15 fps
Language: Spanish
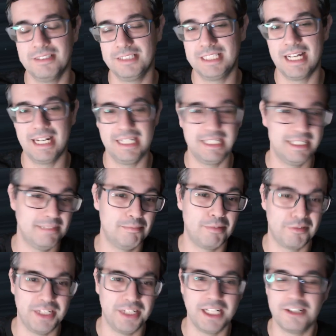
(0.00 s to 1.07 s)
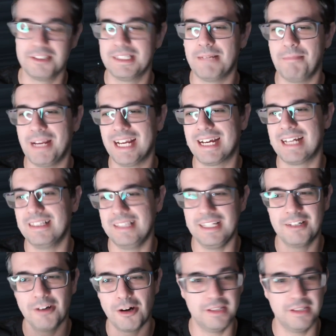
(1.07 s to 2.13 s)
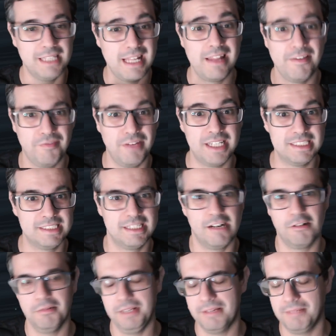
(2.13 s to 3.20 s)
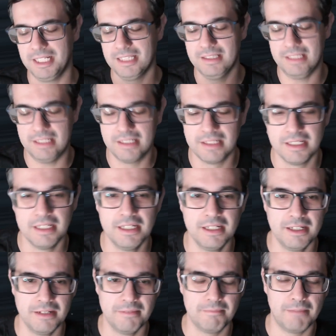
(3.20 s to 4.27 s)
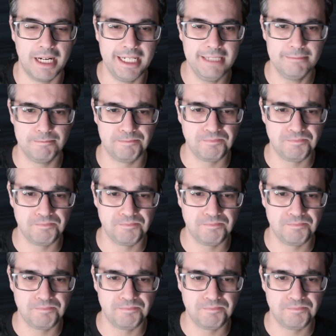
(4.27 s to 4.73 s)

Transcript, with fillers: o sea, y profirieron también cánticos de defensa, obviamente. ¿Vale?